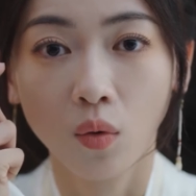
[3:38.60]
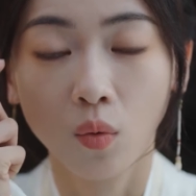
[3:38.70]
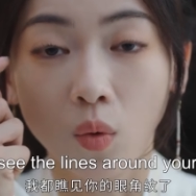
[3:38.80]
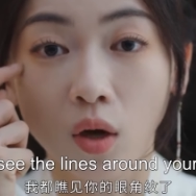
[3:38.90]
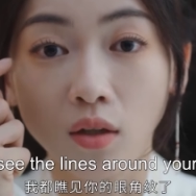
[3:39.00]

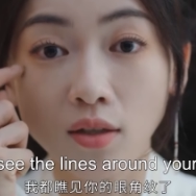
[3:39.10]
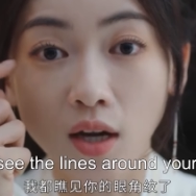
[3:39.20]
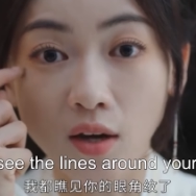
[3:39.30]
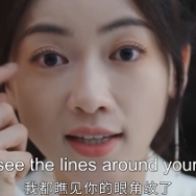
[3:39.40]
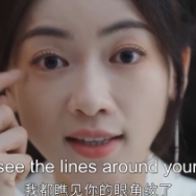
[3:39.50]
我都
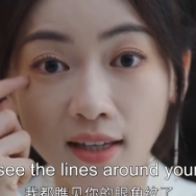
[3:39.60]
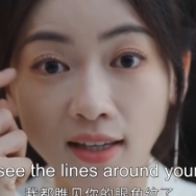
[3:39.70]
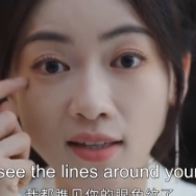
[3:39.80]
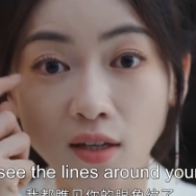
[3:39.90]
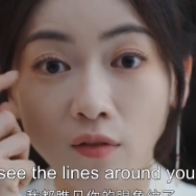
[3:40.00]
瞧见你的
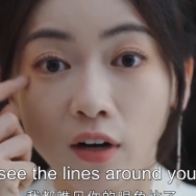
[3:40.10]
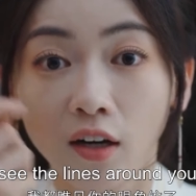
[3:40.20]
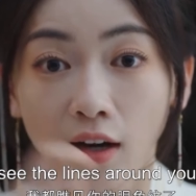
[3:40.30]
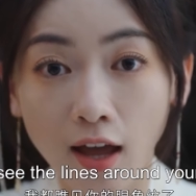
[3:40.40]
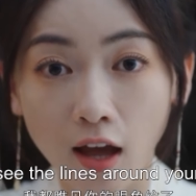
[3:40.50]
眼角
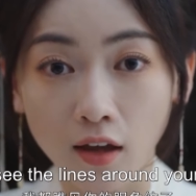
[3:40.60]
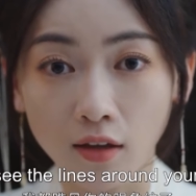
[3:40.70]
纹了。